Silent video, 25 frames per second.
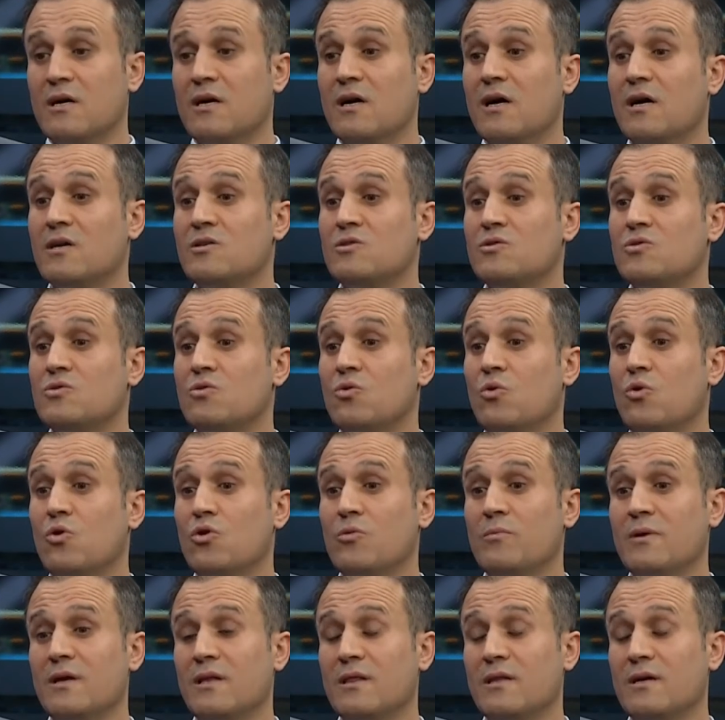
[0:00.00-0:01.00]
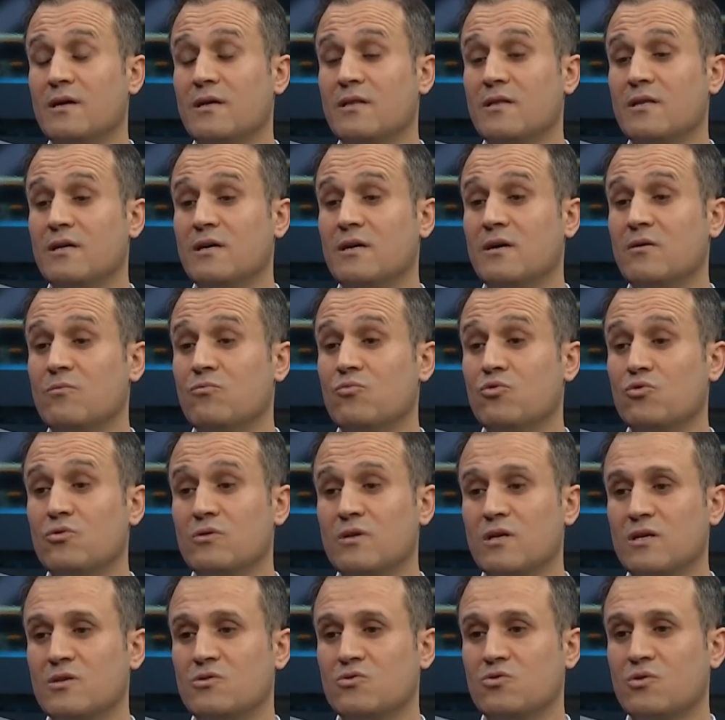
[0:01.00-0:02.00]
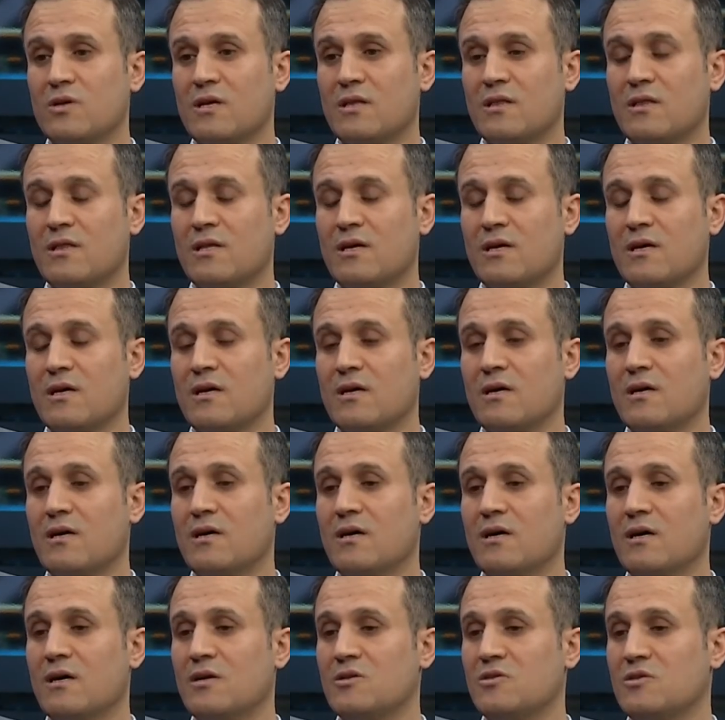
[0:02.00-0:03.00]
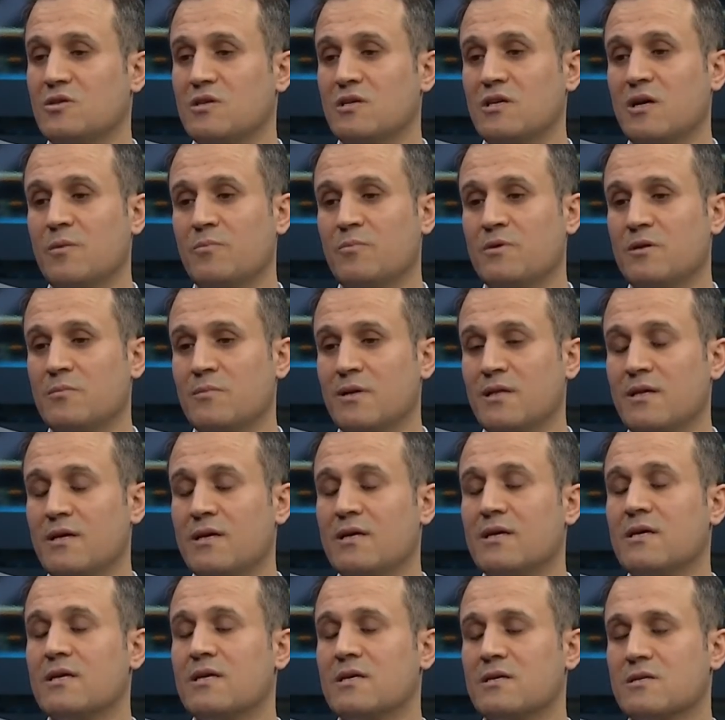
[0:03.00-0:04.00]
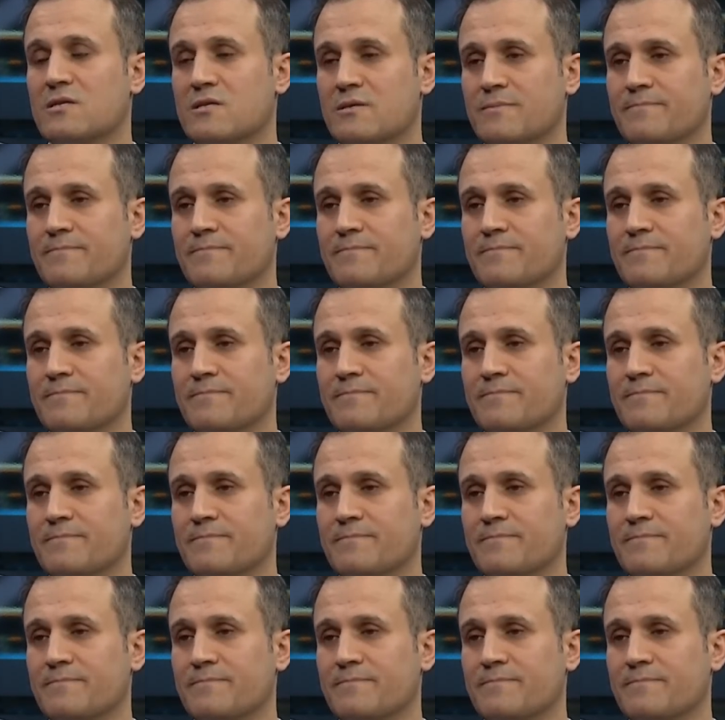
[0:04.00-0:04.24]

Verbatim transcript: Aşı olmayanların da mutlak surette aşıyı yaptırmaları gerekir.